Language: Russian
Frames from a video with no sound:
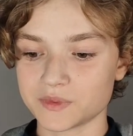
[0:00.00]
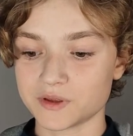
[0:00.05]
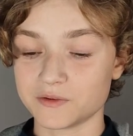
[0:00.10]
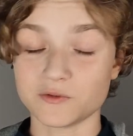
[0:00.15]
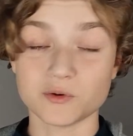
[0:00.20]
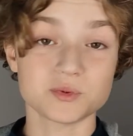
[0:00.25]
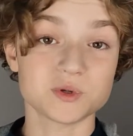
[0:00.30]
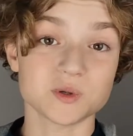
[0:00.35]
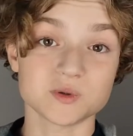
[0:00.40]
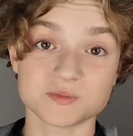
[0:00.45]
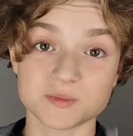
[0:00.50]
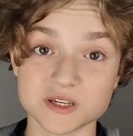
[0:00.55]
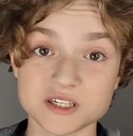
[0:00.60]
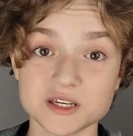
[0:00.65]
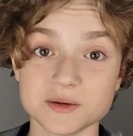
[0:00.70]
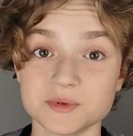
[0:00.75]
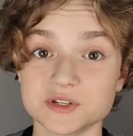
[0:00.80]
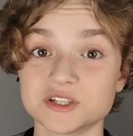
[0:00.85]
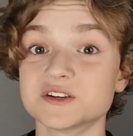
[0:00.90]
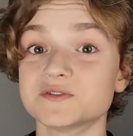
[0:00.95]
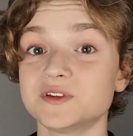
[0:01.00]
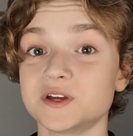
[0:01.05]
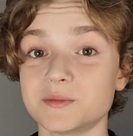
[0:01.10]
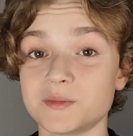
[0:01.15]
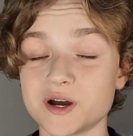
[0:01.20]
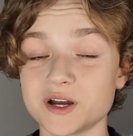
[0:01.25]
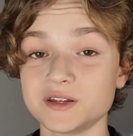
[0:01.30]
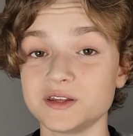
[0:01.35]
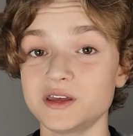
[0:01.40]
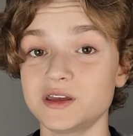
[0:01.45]
в общем, спасибо за
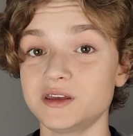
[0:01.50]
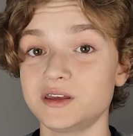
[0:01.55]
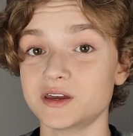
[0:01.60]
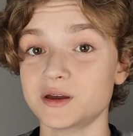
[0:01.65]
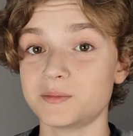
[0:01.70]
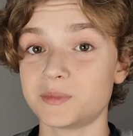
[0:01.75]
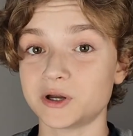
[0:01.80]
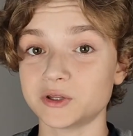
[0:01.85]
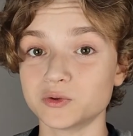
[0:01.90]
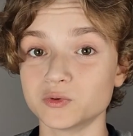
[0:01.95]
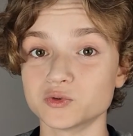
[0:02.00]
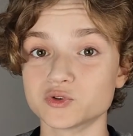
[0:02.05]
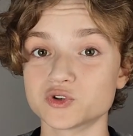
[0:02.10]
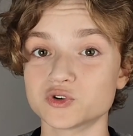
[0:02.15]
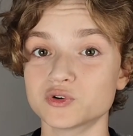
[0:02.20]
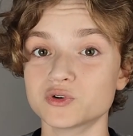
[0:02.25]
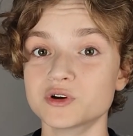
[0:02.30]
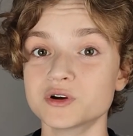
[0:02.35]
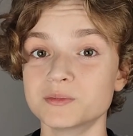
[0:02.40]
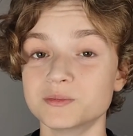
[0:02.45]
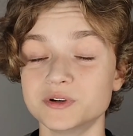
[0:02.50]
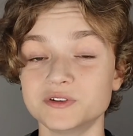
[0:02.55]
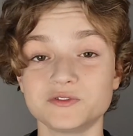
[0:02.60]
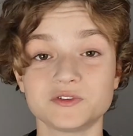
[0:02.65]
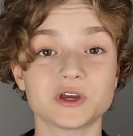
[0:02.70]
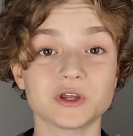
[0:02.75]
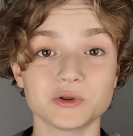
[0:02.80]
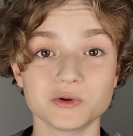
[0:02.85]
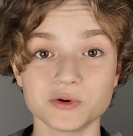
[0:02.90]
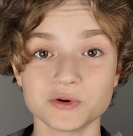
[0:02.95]
внимание. Я продолжу быть в
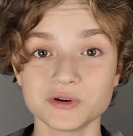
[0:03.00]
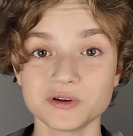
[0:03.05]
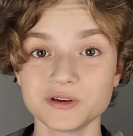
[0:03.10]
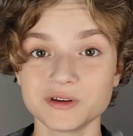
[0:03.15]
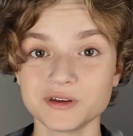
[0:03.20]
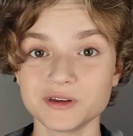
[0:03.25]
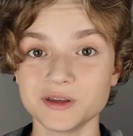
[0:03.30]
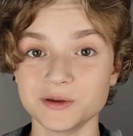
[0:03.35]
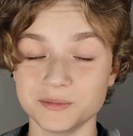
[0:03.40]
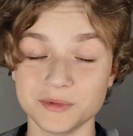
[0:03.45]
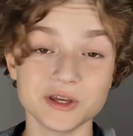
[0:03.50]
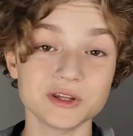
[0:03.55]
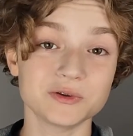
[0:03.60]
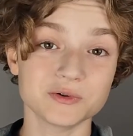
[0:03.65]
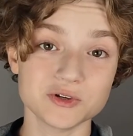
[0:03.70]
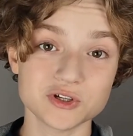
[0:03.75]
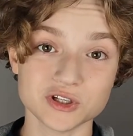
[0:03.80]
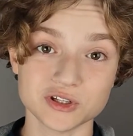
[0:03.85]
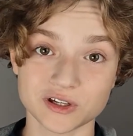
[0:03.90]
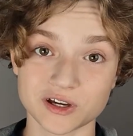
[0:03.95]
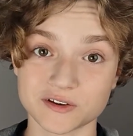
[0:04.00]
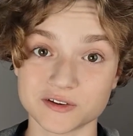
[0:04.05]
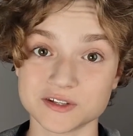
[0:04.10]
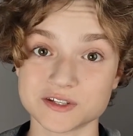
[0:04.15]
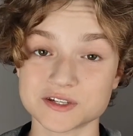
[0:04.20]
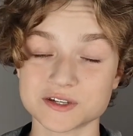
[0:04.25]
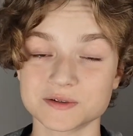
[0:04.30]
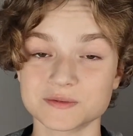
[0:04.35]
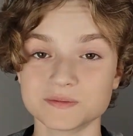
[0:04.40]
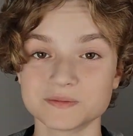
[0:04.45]
кино. Мне это очень
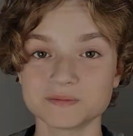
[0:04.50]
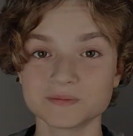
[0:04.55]
нравится.